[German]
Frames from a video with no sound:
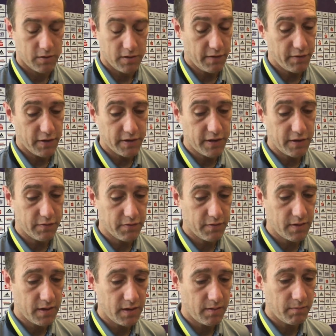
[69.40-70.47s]
Definitiv.
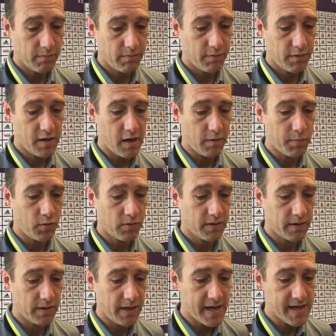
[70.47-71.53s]
Ähm, Knackpunkt
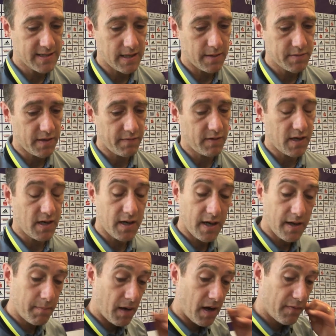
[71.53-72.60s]
in der ersten Halbzeit war
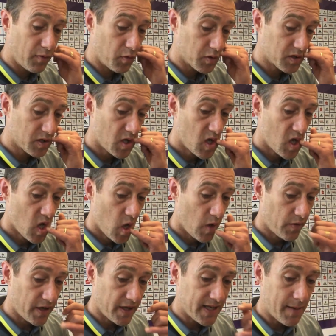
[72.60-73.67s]
halt Ballverlust,
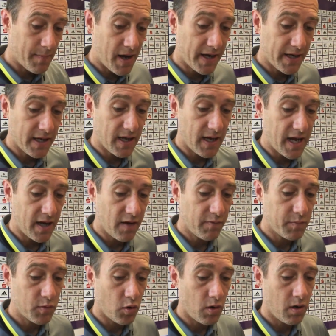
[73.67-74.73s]
wo der Damani allein auf
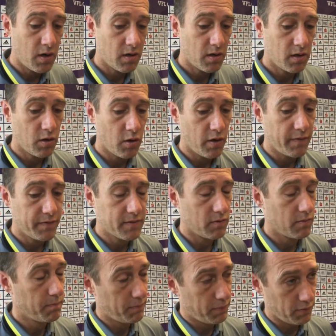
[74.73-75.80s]
dem Tor läuft,
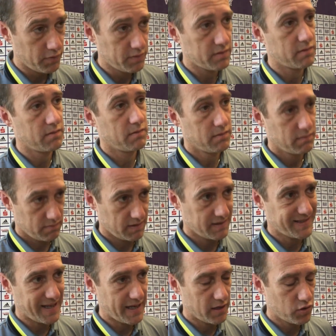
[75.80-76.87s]
plus
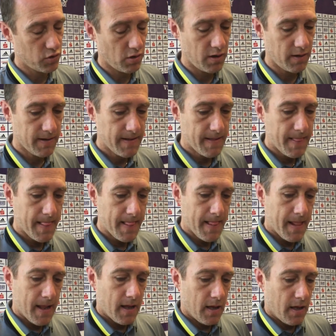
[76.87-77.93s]
das Gegentor.
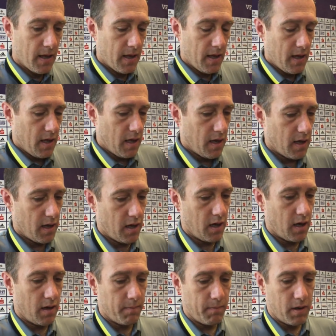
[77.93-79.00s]

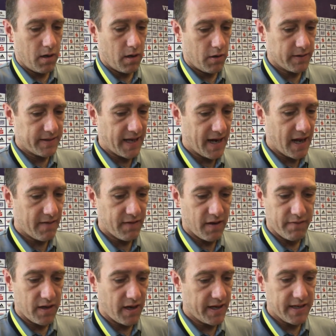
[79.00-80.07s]
Ähm, und danach
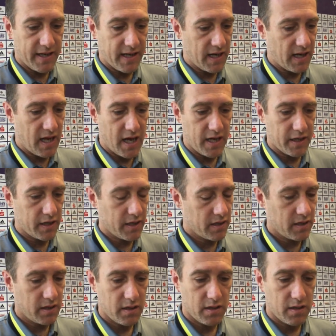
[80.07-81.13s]
waren wir halt nicht in der Lage,
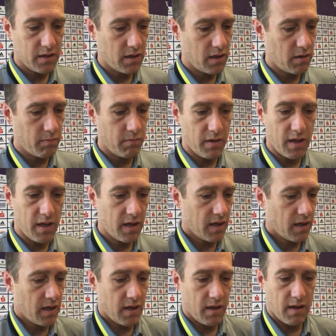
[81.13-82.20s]
ähm,
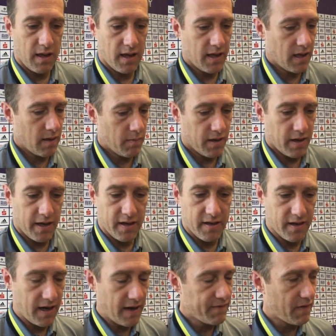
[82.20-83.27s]
irgendwie, irgendjemand
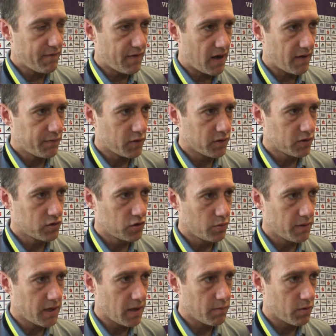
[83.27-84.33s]
halt einfach Verantwortung zu
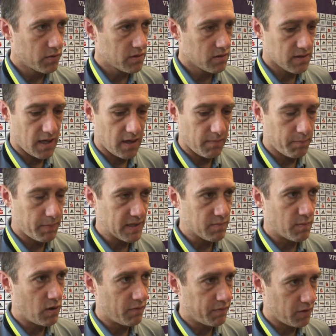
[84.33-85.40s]
übernehmen und zu sagen, pass
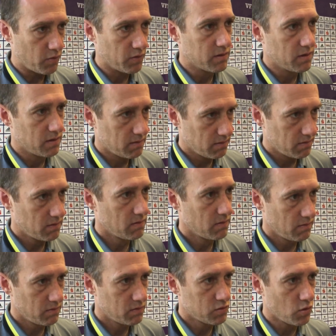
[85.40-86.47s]
mal auf, Jungs,
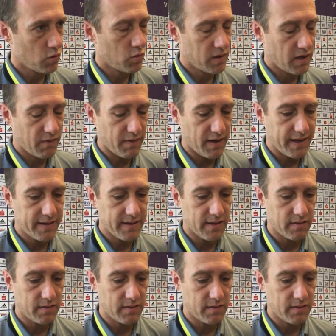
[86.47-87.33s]
so nicht weiter.